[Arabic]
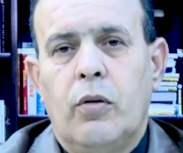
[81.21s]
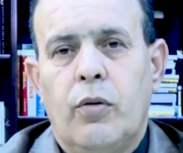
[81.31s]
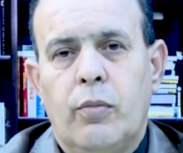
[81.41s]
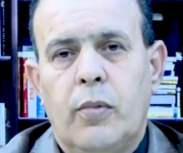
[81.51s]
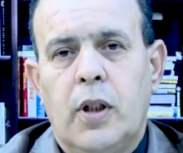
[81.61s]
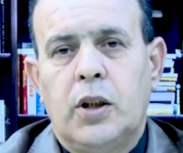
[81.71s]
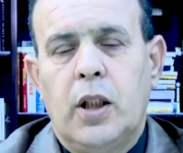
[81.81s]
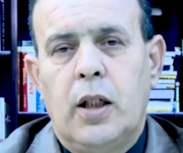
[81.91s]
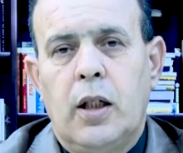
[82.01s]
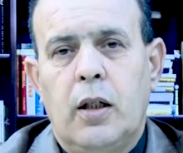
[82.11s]
ثم
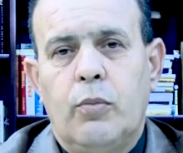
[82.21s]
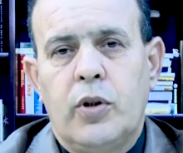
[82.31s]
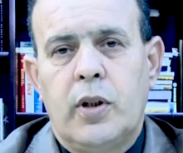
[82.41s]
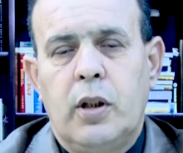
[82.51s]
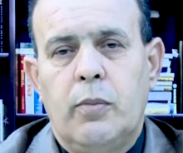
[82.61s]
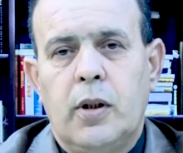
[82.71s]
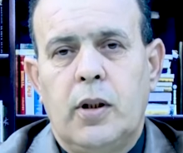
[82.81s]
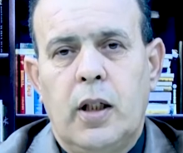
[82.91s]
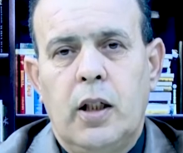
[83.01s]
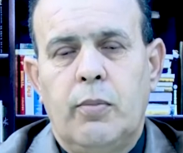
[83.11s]
جاء مسلما
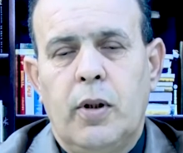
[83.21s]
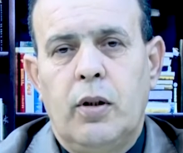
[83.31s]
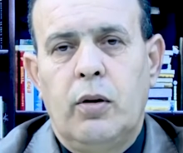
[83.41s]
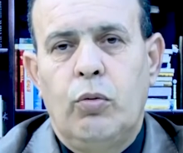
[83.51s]
تائبا